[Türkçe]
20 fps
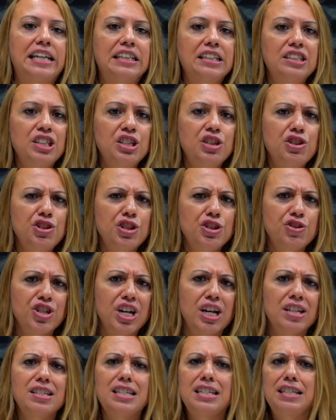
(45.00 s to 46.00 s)
Yeni
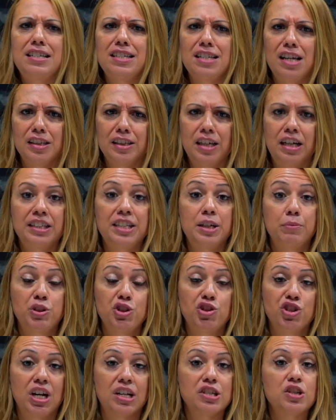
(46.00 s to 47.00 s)
tanışacağınız insanlarla
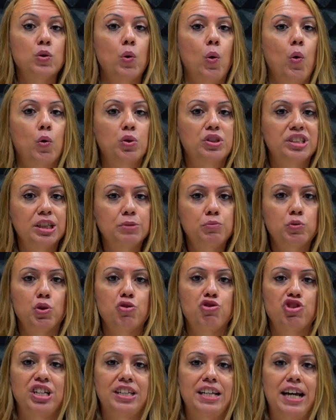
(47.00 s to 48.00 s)
yapacağınız ortak
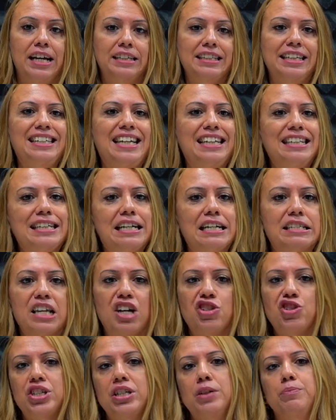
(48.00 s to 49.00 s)
projelerde yeni
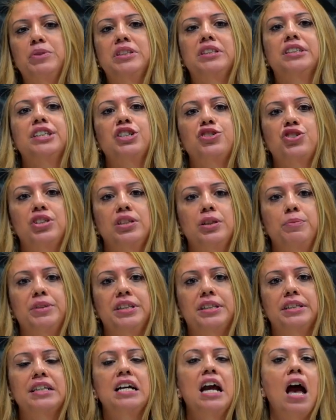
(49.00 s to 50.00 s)
kazanç kapıları
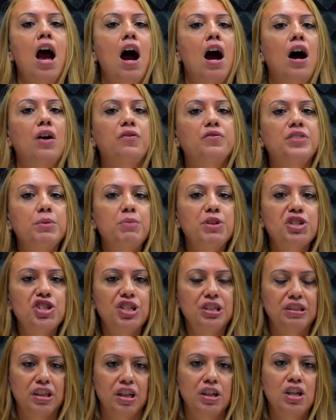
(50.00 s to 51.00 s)
açılabilir. Hafta
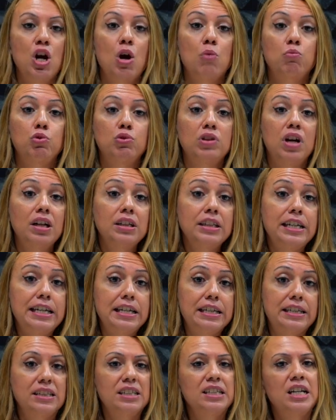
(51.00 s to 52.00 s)
başında bunlarla
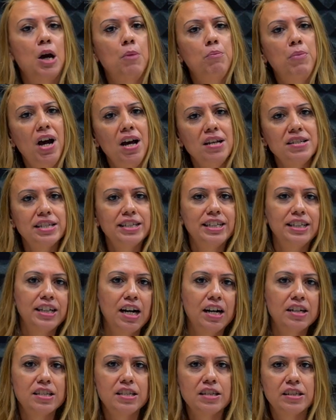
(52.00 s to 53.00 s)
ilgili bazı
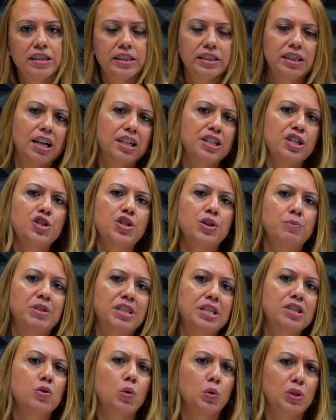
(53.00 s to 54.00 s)
kararsızlıklar
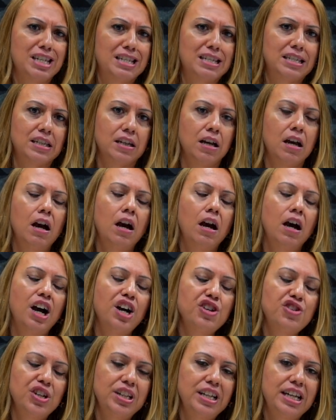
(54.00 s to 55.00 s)
yaşamanız olası.
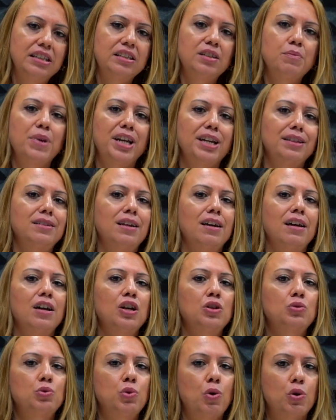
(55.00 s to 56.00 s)
Acele etmeyin.
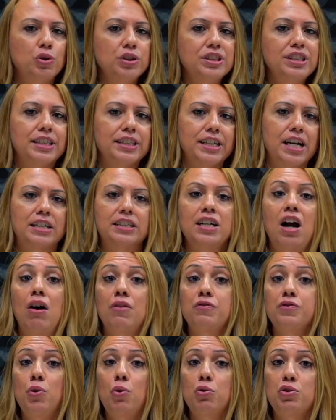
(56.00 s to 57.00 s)
Doğru kararı
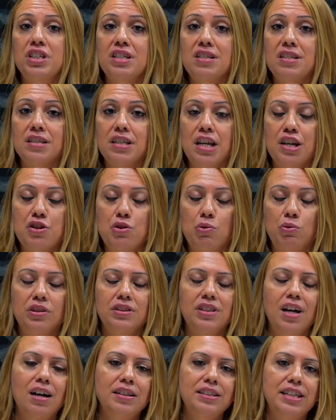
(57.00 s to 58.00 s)
hafta ortasından
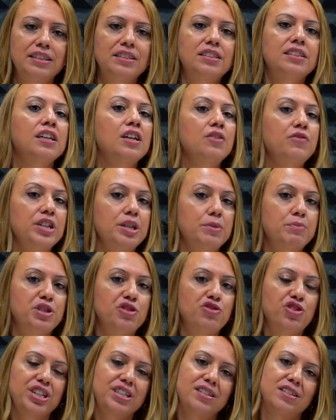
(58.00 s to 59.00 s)
sonra daha net
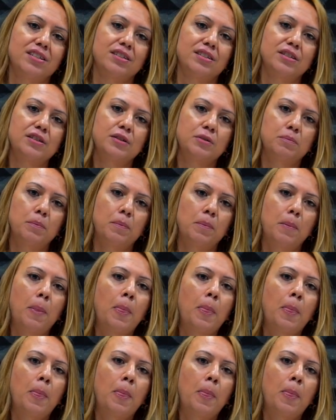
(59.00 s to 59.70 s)
verebileceksiniz.